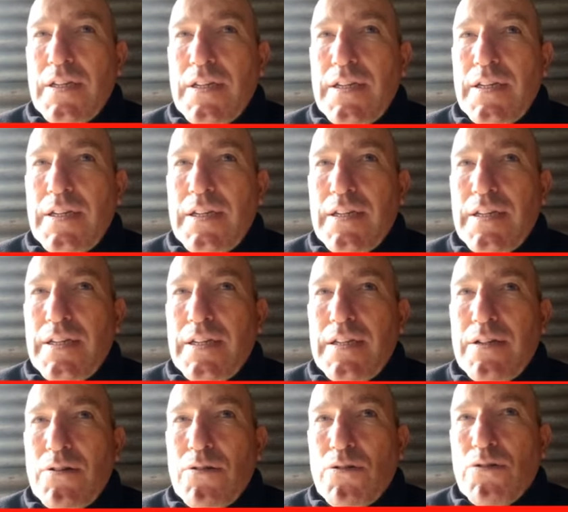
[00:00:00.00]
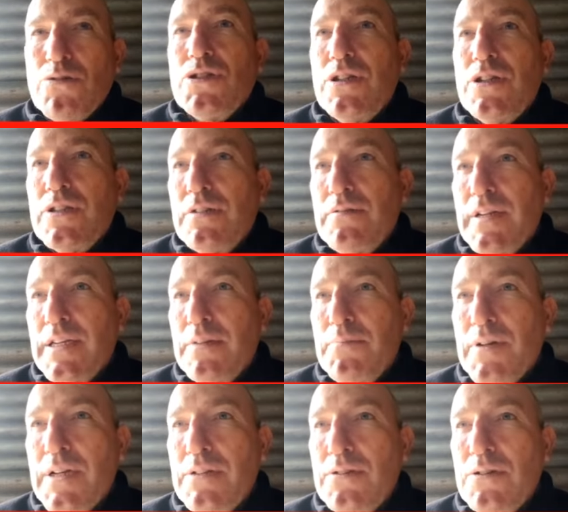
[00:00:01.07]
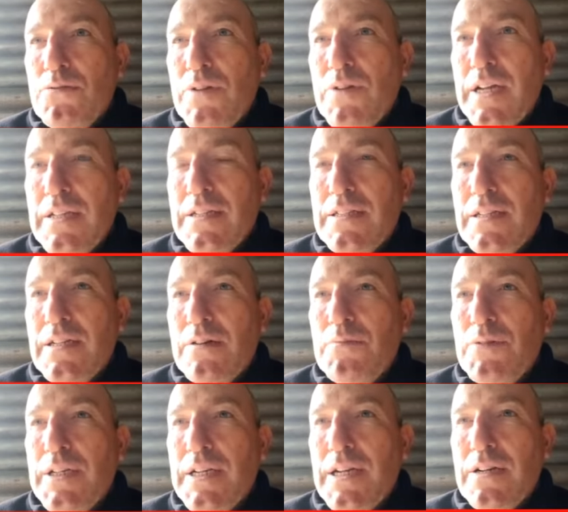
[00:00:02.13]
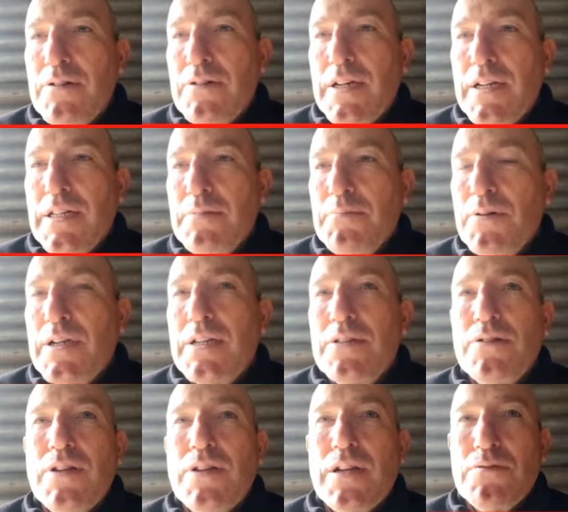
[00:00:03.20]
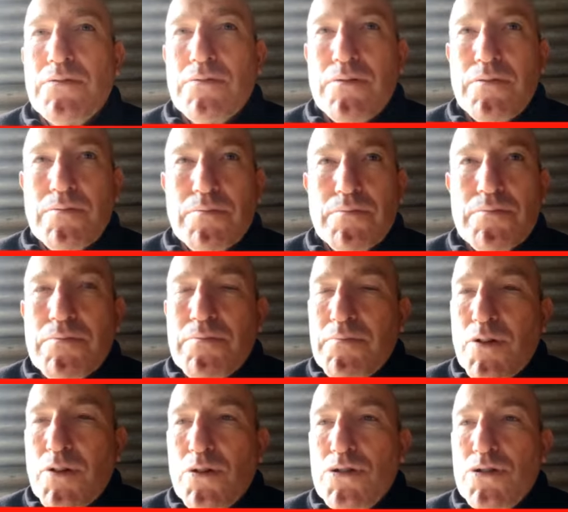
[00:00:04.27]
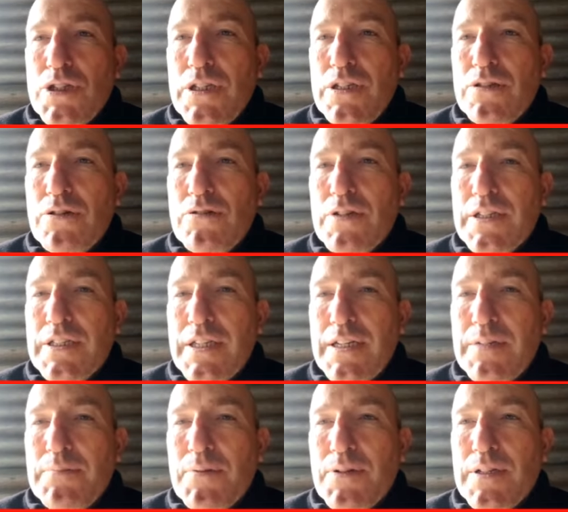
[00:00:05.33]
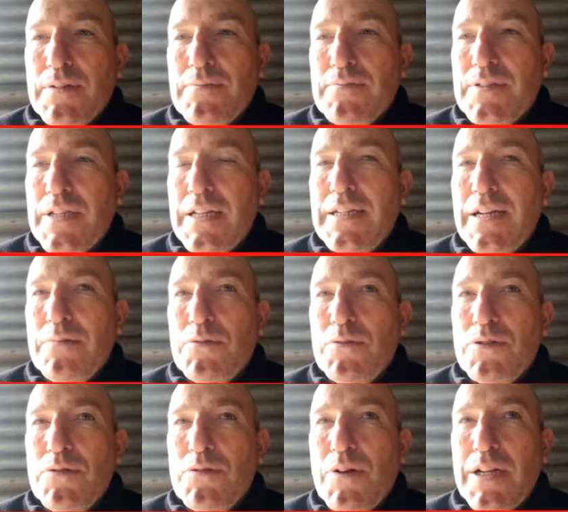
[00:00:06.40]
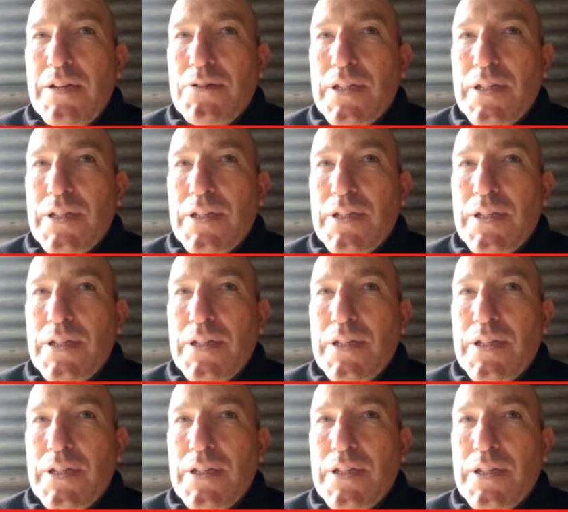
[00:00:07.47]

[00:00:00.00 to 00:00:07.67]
Eh, o si no tenés un equipo de radio en tu casa, te comunicas con el equipo de radio de algún conocido, lo que sea, y podés salir al mundo igual.